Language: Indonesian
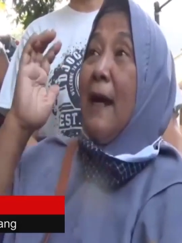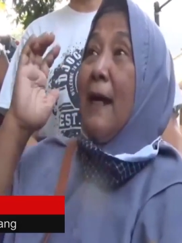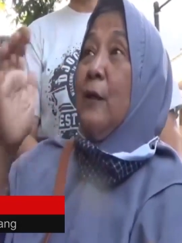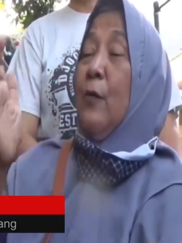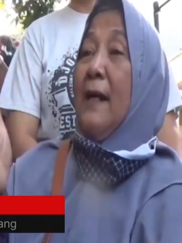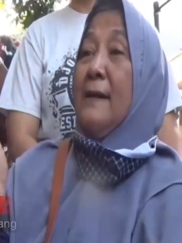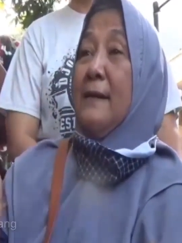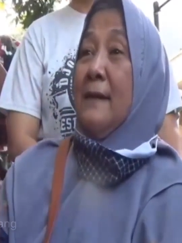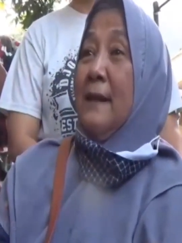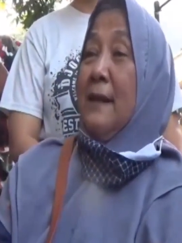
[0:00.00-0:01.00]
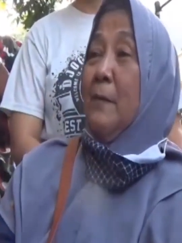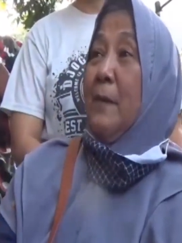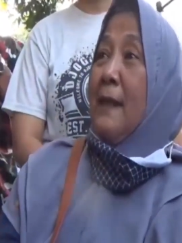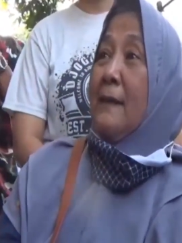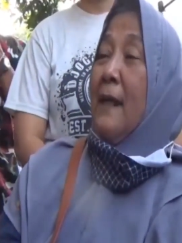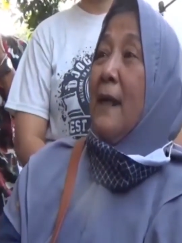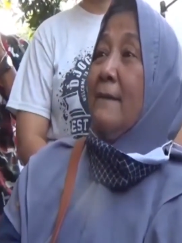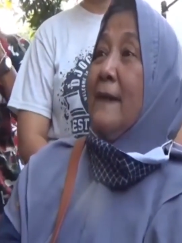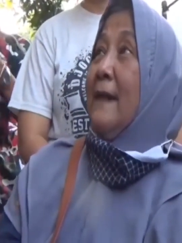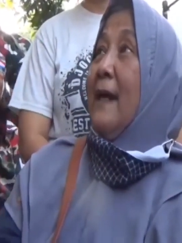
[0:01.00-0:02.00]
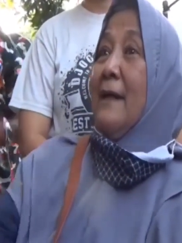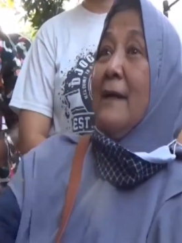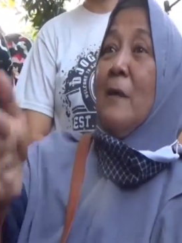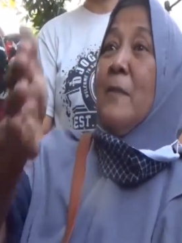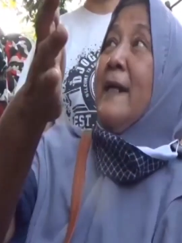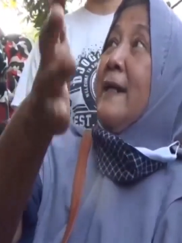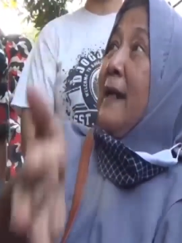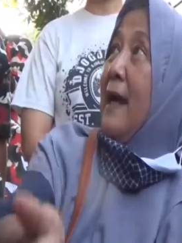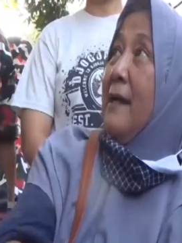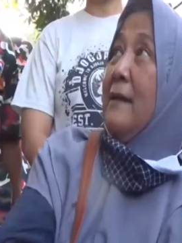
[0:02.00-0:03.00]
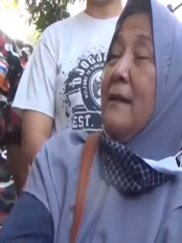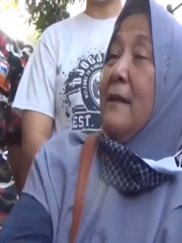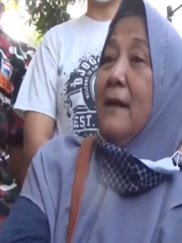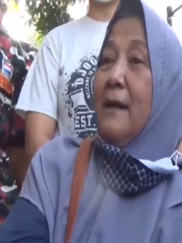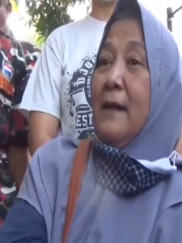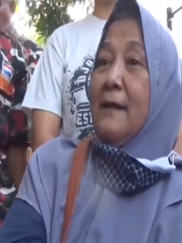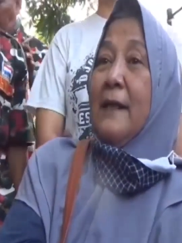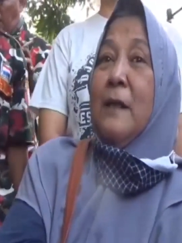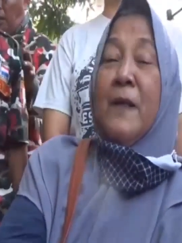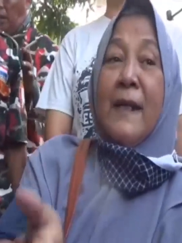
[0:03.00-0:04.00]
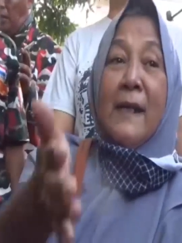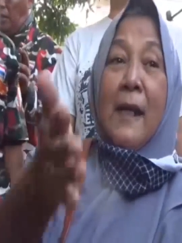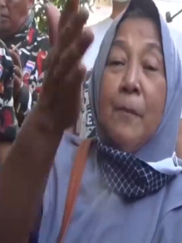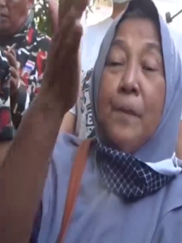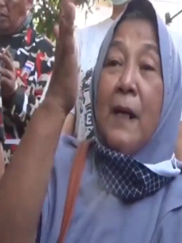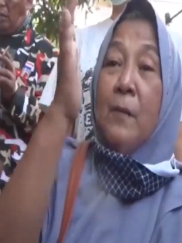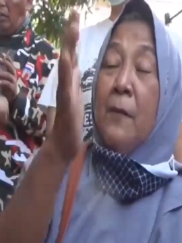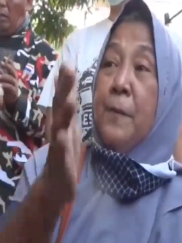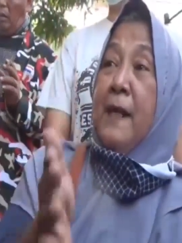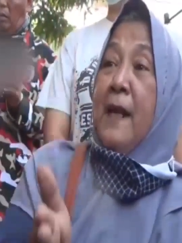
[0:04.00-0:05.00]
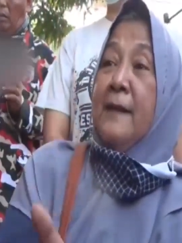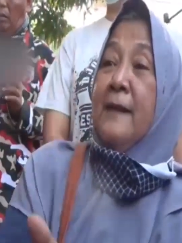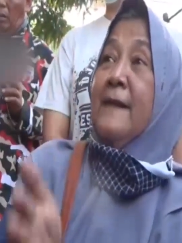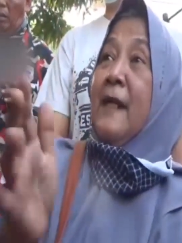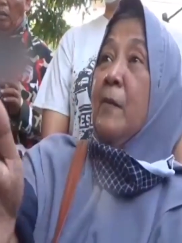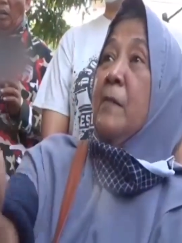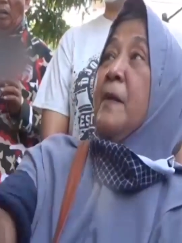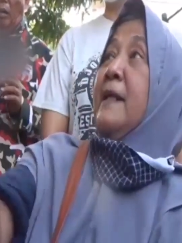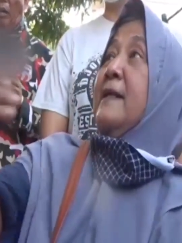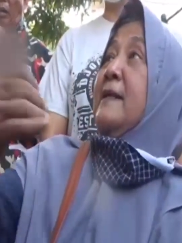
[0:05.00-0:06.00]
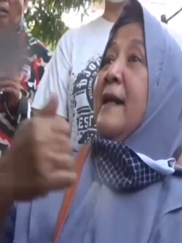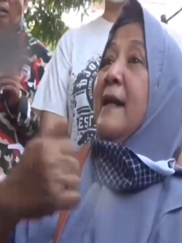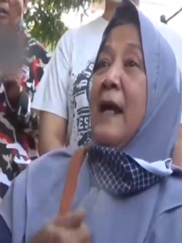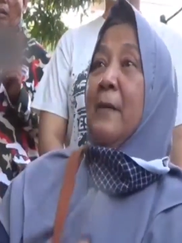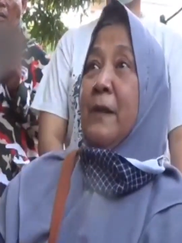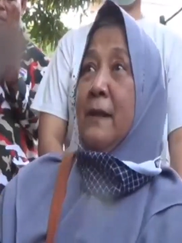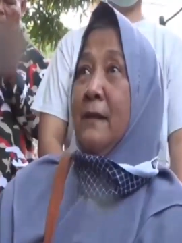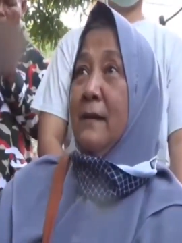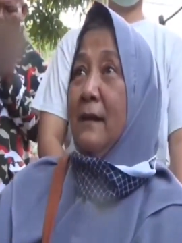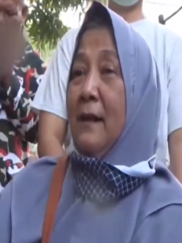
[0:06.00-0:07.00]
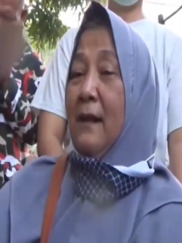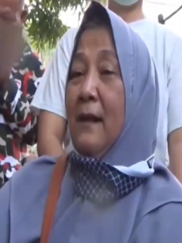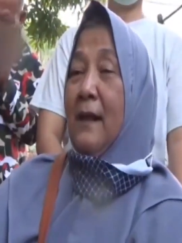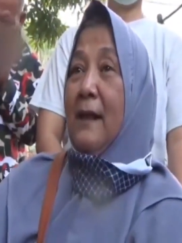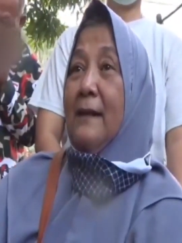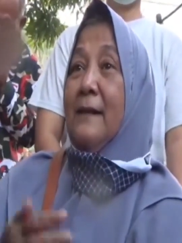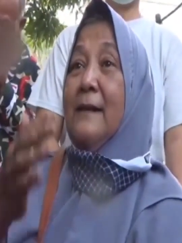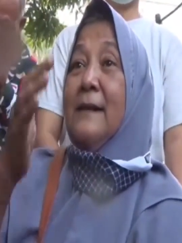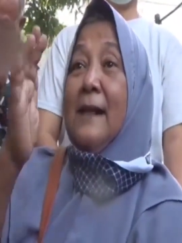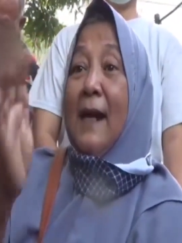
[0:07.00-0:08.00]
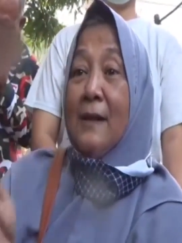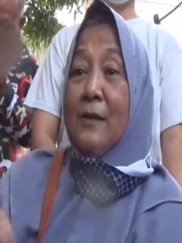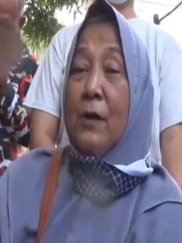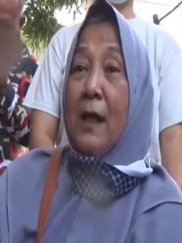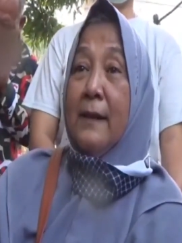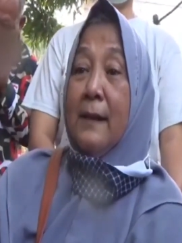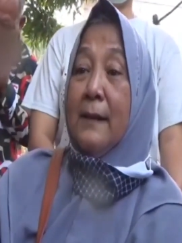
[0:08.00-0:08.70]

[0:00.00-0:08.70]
ahli waris sendiri menyatakan tidak kenal mereka. Jadi mereka para mafia ini tidak membeli di tanah kami dia sudah